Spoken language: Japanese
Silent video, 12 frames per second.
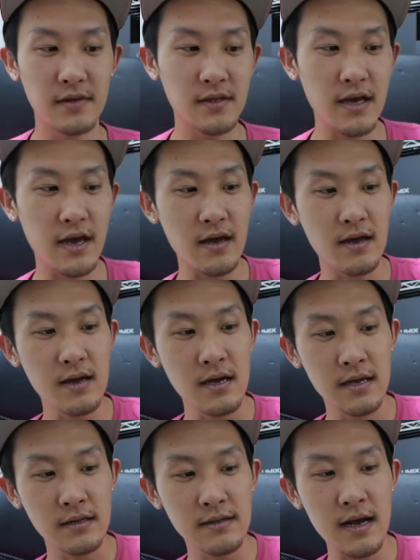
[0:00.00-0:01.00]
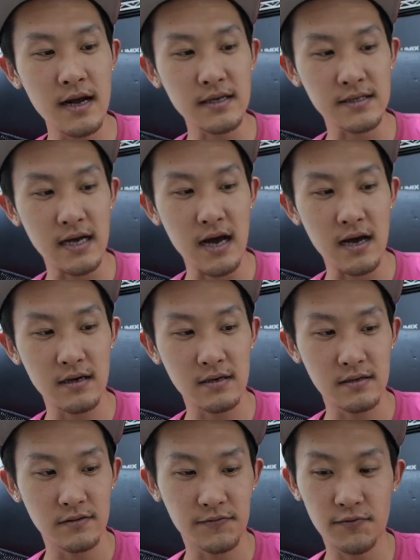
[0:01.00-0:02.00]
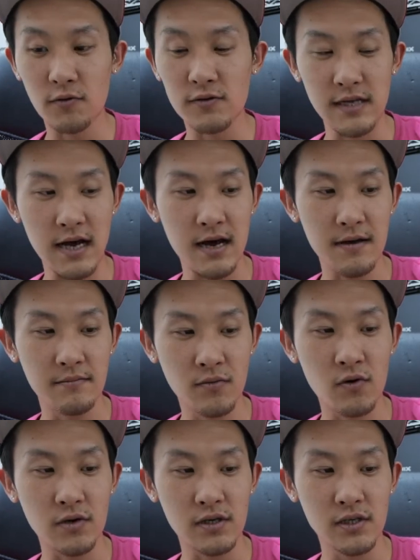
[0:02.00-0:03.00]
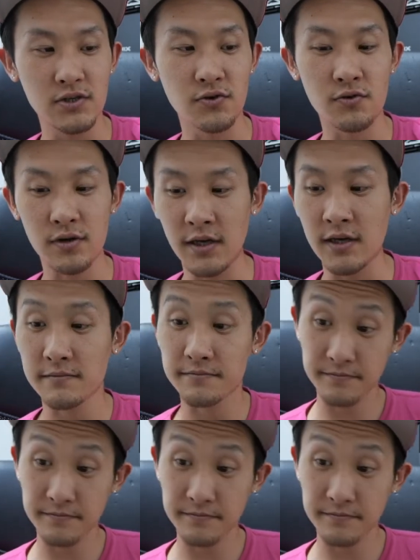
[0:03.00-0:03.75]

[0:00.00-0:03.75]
で、長さ、太さも非常に、